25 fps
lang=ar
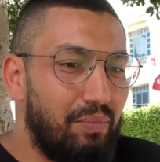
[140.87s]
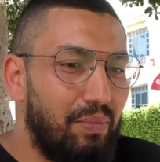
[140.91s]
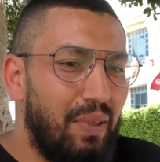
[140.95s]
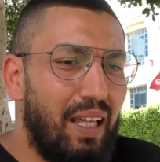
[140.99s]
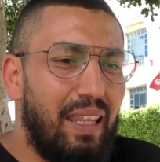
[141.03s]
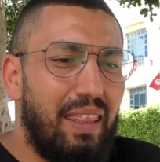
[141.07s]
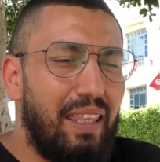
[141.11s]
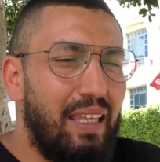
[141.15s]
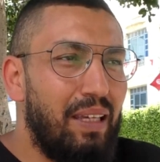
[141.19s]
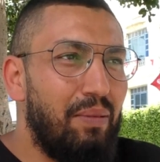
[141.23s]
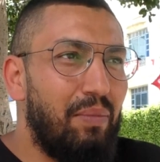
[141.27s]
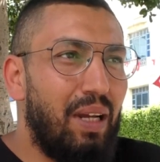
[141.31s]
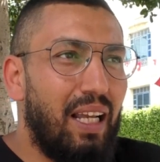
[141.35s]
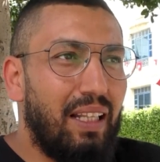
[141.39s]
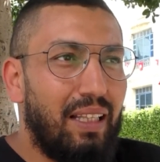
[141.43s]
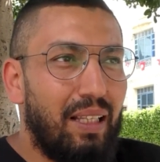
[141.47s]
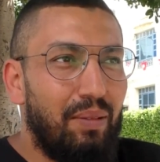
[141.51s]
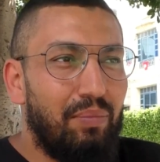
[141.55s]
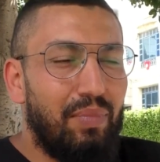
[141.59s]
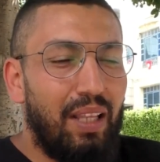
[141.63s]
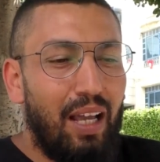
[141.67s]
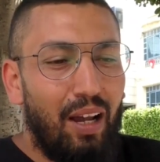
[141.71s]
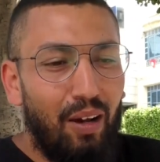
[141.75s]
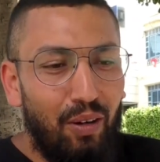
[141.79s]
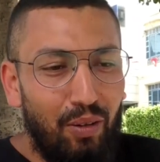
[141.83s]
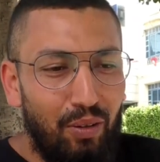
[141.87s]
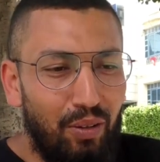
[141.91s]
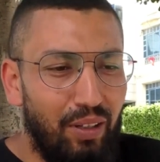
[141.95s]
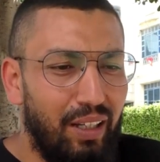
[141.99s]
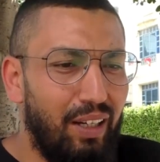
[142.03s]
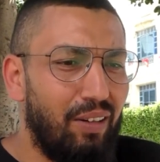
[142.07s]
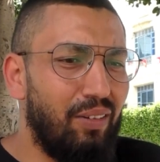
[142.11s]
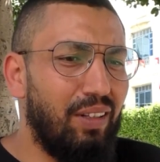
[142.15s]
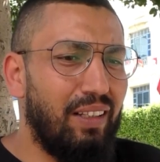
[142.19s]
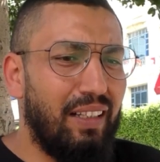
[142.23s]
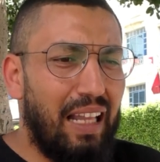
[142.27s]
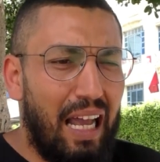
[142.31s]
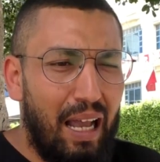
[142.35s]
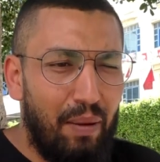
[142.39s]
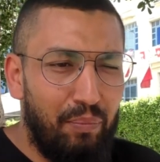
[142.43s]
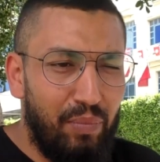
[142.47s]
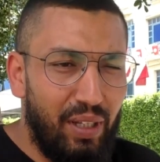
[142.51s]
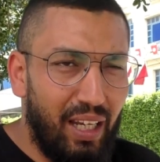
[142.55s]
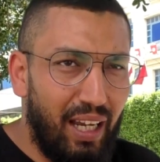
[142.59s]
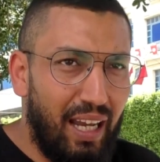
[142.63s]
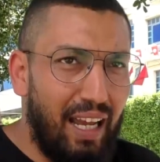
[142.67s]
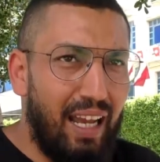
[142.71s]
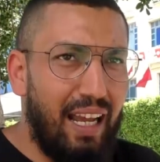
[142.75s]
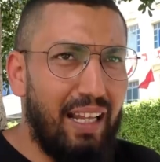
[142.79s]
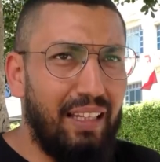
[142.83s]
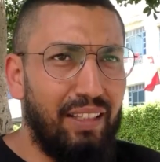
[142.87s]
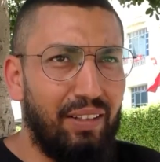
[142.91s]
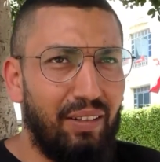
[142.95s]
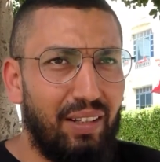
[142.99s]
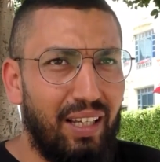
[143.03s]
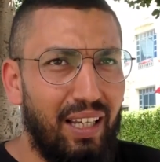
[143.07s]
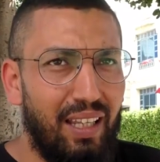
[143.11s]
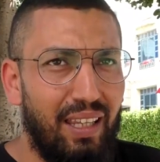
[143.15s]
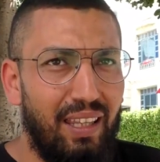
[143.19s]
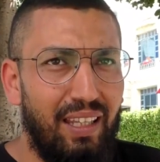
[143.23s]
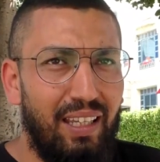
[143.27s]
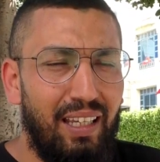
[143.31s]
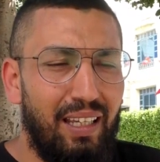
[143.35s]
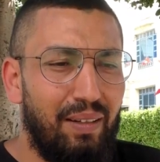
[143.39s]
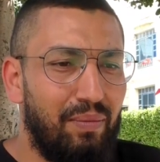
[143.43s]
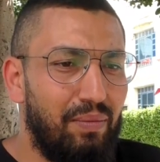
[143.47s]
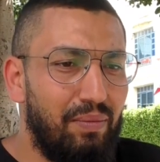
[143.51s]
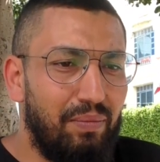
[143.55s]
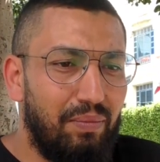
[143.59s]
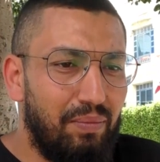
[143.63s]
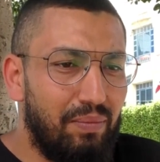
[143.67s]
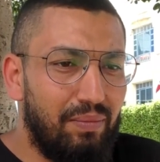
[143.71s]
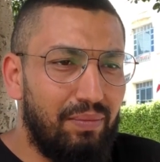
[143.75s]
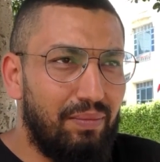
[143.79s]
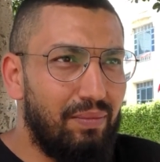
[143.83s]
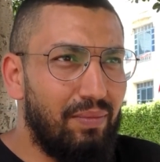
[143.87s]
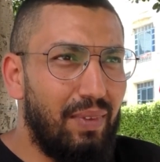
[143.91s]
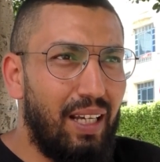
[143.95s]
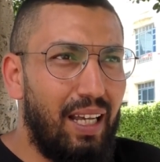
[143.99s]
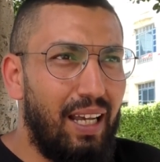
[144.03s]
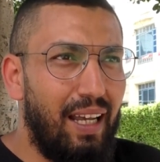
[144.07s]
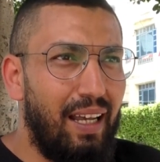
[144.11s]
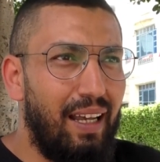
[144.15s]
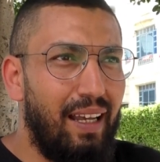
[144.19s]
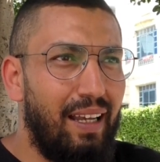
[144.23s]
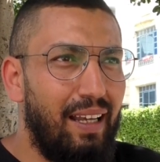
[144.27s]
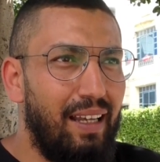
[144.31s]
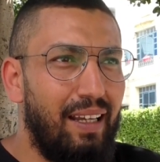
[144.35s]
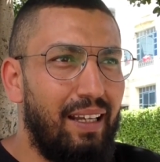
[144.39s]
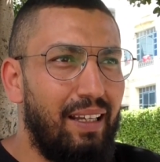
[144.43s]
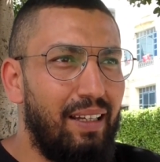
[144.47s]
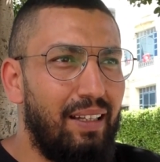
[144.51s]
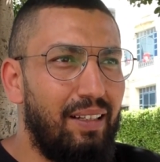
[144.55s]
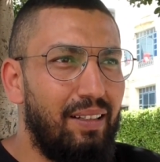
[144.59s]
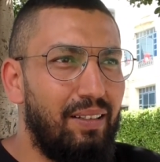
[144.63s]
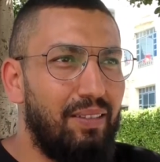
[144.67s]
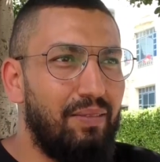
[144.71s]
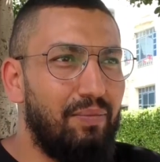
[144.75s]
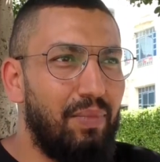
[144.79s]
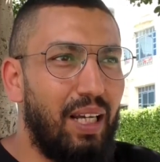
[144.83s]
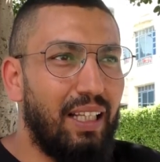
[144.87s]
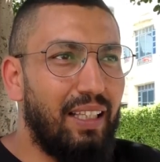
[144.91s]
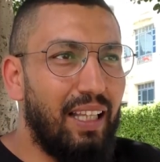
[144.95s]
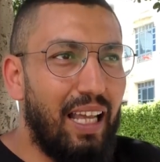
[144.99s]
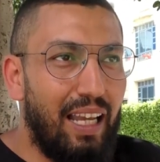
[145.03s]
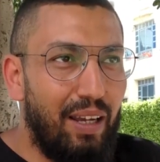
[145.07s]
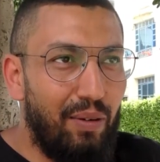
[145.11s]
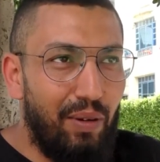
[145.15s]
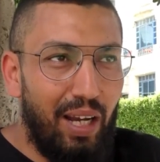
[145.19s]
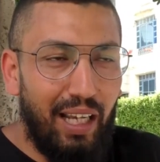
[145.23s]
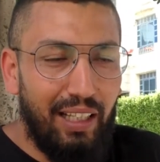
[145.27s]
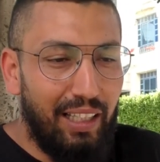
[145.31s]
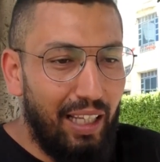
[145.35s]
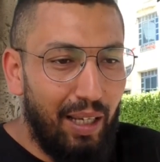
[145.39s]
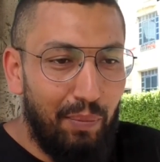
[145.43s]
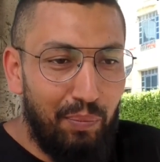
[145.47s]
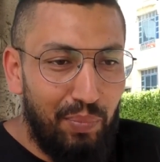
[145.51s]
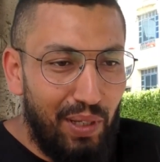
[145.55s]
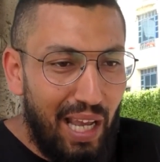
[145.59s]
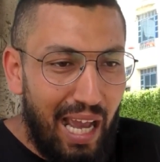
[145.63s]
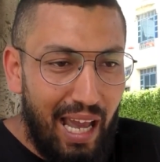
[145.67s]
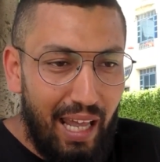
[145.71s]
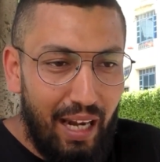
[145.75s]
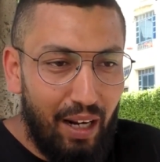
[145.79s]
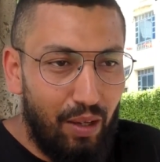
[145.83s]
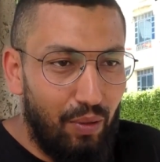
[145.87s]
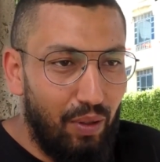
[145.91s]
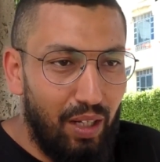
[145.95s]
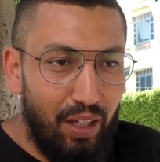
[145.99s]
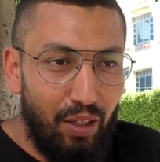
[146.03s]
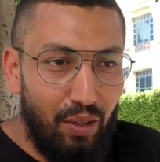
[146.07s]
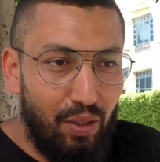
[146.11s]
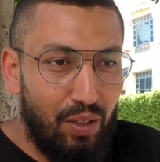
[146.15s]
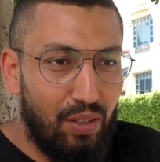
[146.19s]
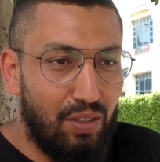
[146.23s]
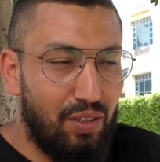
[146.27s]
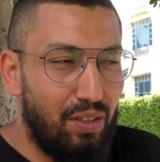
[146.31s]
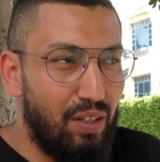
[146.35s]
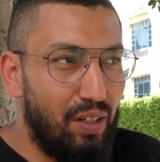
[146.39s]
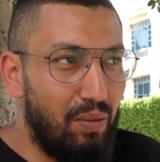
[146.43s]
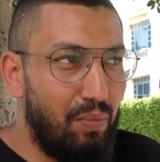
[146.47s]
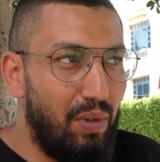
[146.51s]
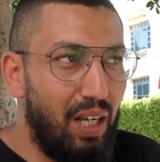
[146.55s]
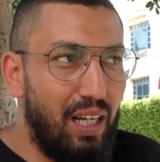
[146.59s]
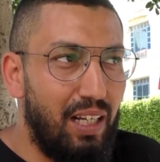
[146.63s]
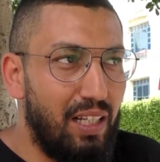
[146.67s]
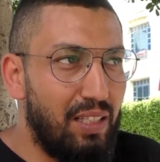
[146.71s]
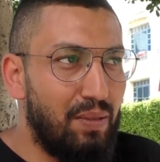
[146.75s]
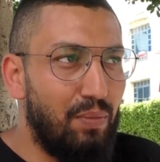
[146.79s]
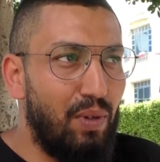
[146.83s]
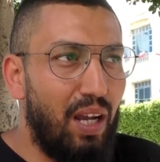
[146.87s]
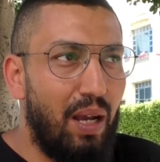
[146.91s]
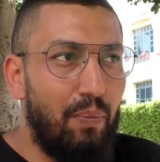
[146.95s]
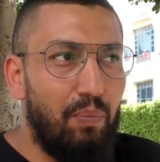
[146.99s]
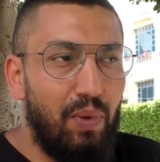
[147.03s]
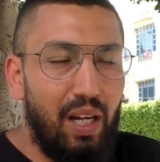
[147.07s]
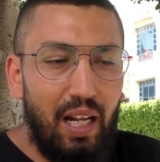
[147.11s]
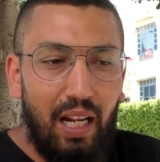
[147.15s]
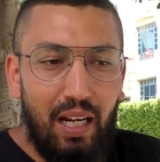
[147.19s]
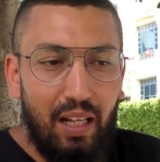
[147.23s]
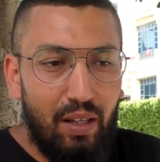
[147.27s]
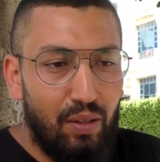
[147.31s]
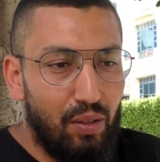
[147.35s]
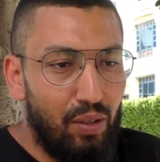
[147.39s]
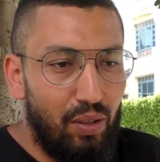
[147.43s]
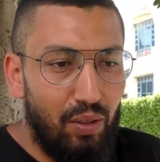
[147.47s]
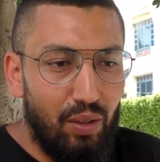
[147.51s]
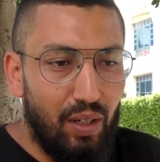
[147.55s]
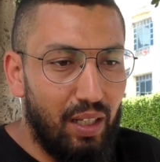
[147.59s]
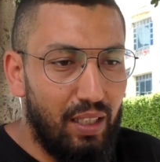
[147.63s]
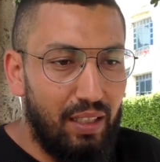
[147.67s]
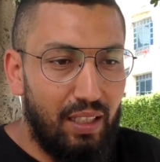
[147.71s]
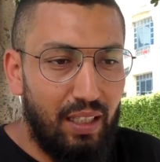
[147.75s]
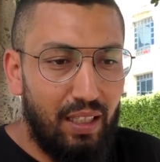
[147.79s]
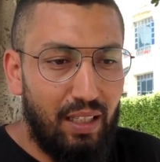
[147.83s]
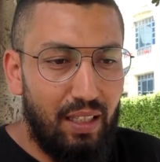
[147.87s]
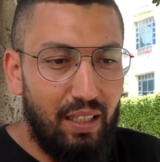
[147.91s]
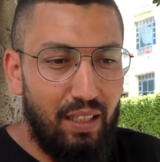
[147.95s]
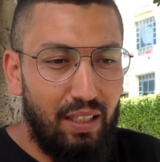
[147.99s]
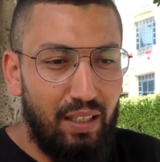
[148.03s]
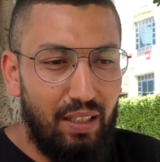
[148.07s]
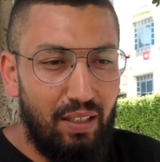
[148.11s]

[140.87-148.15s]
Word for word: ماذا معناتها نتاع خويا ولد عمي غادي وكذا ما معناتها اي واحد يحب يحرق ولا يخرج نورمال لازم يعمل على روحه غاديك